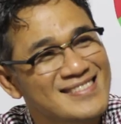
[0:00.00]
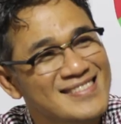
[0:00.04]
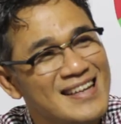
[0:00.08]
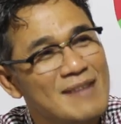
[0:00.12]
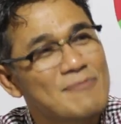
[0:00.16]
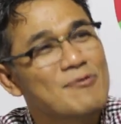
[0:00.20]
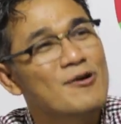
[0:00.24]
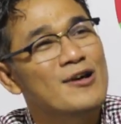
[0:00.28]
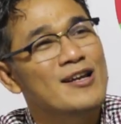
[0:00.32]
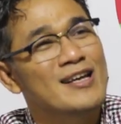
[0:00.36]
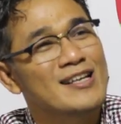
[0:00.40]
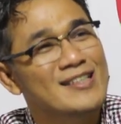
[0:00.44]

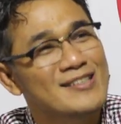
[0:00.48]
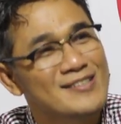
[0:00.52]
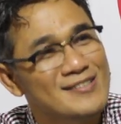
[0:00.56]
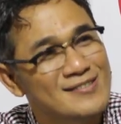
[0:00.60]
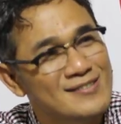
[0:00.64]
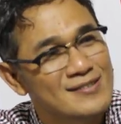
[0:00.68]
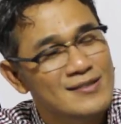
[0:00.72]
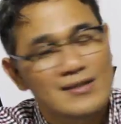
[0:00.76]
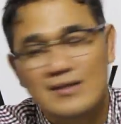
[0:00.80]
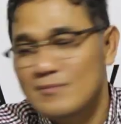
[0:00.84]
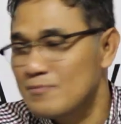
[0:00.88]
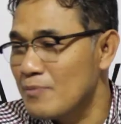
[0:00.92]
nggak boleh itu
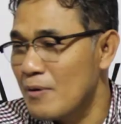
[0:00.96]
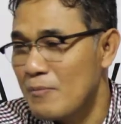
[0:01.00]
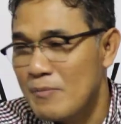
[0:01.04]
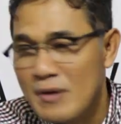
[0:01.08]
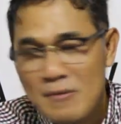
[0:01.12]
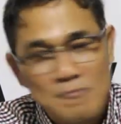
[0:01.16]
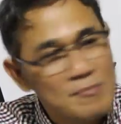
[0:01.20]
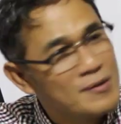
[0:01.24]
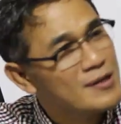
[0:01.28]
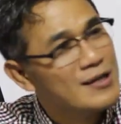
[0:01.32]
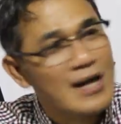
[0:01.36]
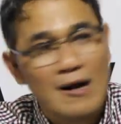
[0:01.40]

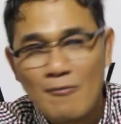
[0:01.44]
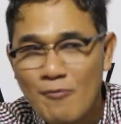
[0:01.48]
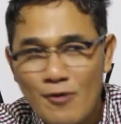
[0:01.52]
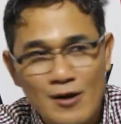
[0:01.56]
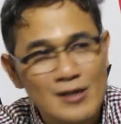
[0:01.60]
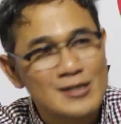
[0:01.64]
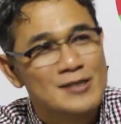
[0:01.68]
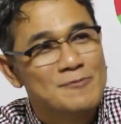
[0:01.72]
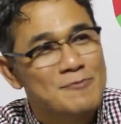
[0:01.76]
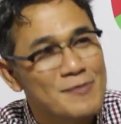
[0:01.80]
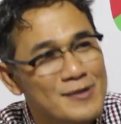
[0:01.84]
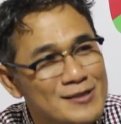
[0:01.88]
pemimpin nggak
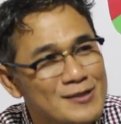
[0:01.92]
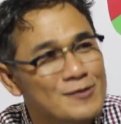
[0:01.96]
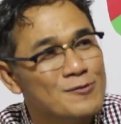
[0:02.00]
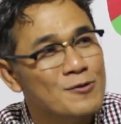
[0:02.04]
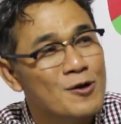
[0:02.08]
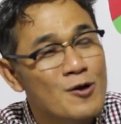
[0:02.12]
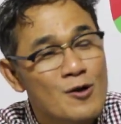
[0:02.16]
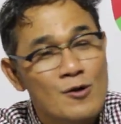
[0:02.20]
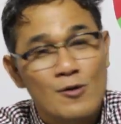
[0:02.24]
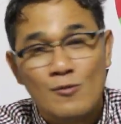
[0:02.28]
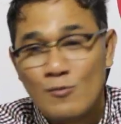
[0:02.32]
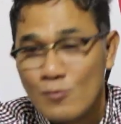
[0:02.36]
boleh seperti
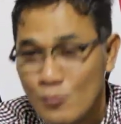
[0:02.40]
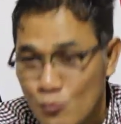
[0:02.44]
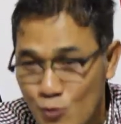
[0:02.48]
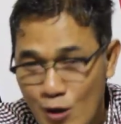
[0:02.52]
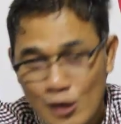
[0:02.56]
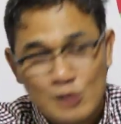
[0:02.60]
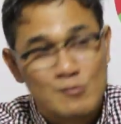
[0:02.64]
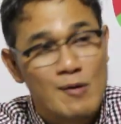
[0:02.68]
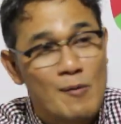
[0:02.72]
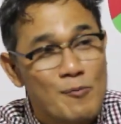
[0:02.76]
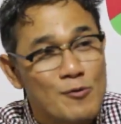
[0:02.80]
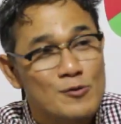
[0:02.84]
itu
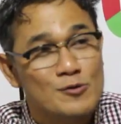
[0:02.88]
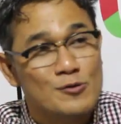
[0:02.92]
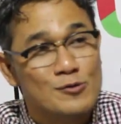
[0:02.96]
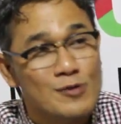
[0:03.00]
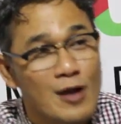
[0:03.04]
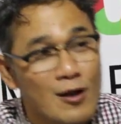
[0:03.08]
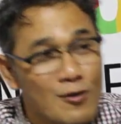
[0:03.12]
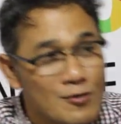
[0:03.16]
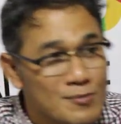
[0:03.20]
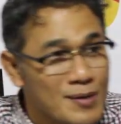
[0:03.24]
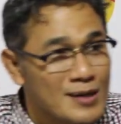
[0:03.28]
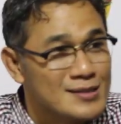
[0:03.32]
250
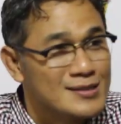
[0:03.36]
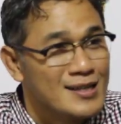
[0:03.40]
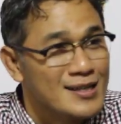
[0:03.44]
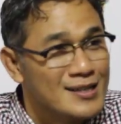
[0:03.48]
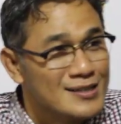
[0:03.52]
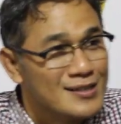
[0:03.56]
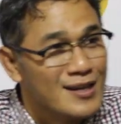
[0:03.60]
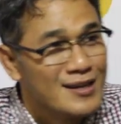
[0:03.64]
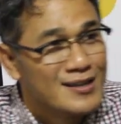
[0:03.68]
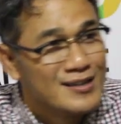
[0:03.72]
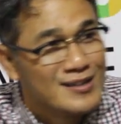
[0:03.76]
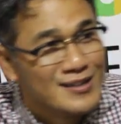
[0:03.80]
juta loh bangsa
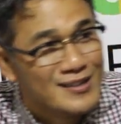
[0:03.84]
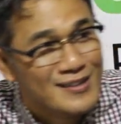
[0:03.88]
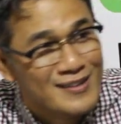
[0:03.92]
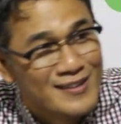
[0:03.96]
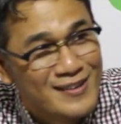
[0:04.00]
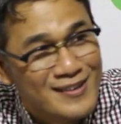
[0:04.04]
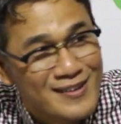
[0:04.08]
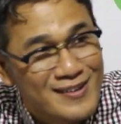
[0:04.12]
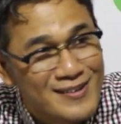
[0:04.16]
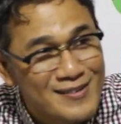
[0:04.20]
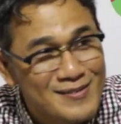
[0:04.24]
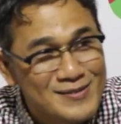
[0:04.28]
kita nih
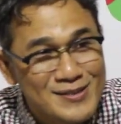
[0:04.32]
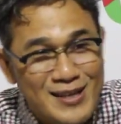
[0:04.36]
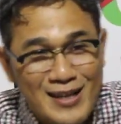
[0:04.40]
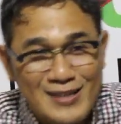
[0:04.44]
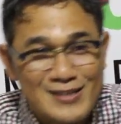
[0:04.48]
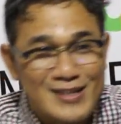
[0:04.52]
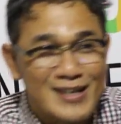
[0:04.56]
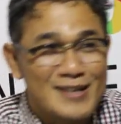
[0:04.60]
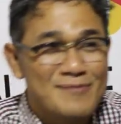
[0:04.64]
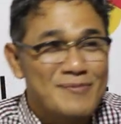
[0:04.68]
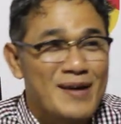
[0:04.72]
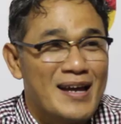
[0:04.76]

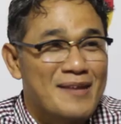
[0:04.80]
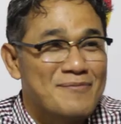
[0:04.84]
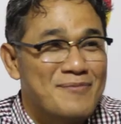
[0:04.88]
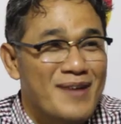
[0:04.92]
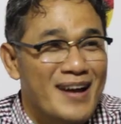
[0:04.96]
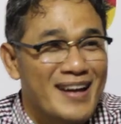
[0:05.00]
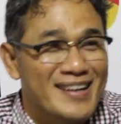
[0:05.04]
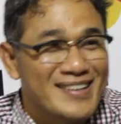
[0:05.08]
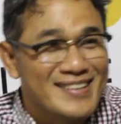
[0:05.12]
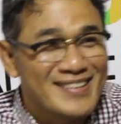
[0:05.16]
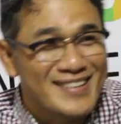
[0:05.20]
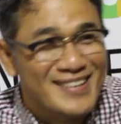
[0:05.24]
jangan jadi
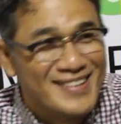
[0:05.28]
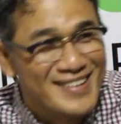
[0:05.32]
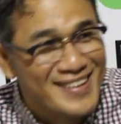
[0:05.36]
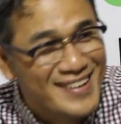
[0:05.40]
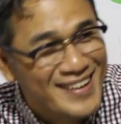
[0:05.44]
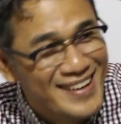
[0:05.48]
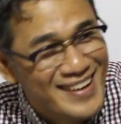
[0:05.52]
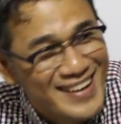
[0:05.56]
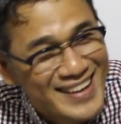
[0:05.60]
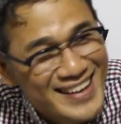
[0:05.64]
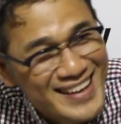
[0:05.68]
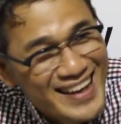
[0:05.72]
main-main gitu
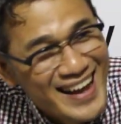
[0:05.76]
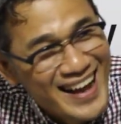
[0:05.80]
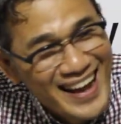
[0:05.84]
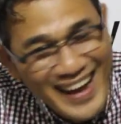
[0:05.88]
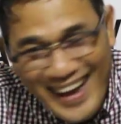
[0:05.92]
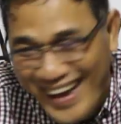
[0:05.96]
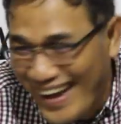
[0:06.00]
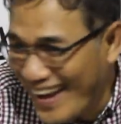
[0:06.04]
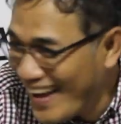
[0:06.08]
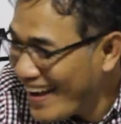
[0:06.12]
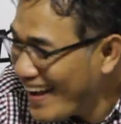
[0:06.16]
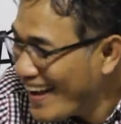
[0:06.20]

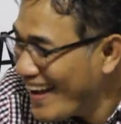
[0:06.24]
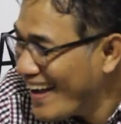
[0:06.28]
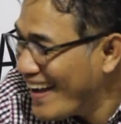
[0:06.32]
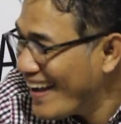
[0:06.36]
oke